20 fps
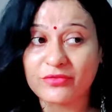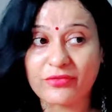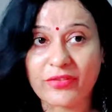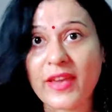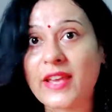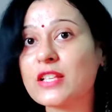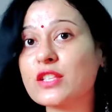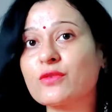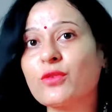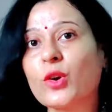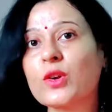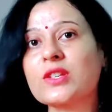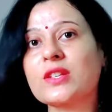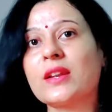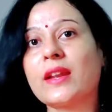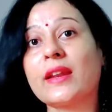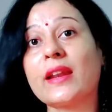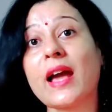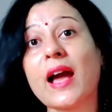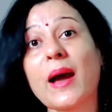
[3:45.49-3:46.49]
फेस वॉश
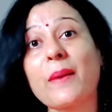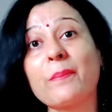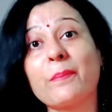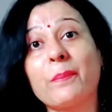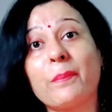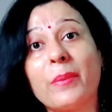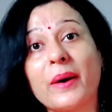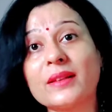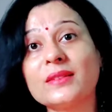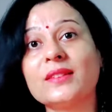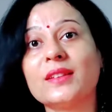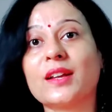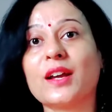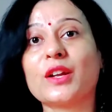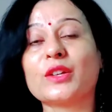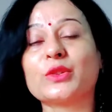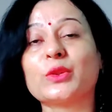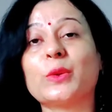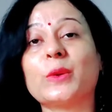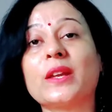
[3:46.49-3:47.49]
लेना आप बंद
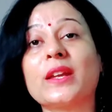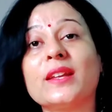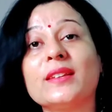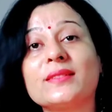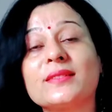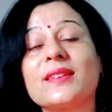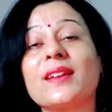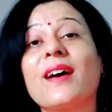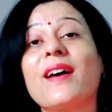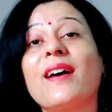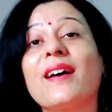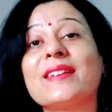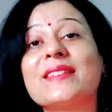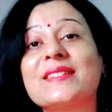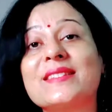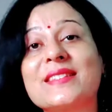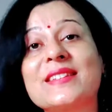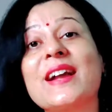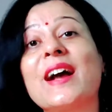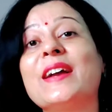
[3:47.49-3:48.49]
कर दोगे इतना
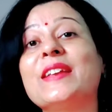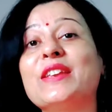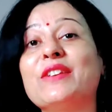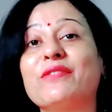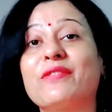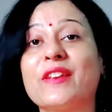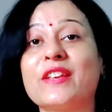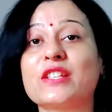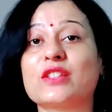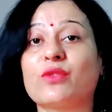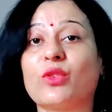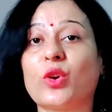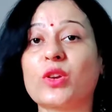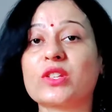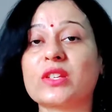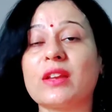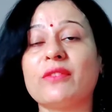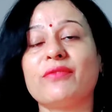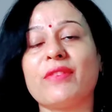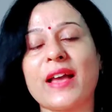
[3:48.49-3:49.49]
अच्छा ये फेस
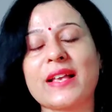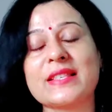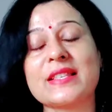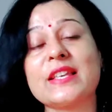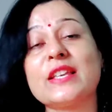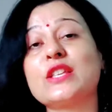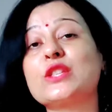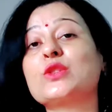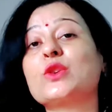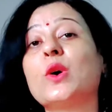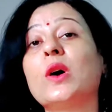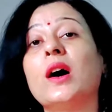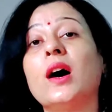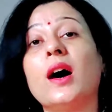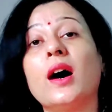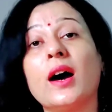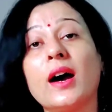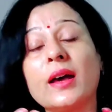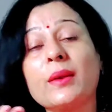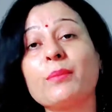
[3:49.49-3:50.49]
वॉश है वैसे इसको
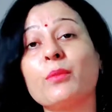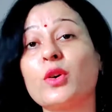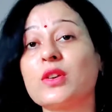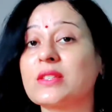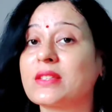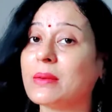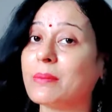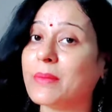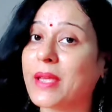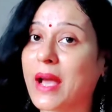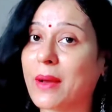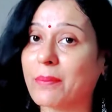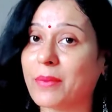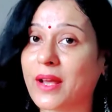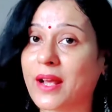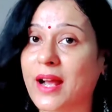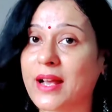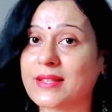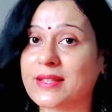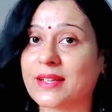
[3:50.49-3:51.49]
हर मौसम में आप
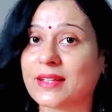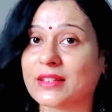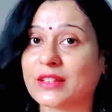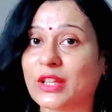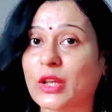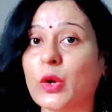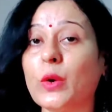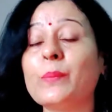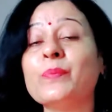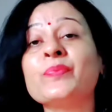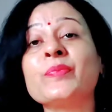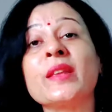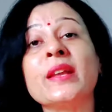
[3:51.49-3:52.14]
लगा सकते हो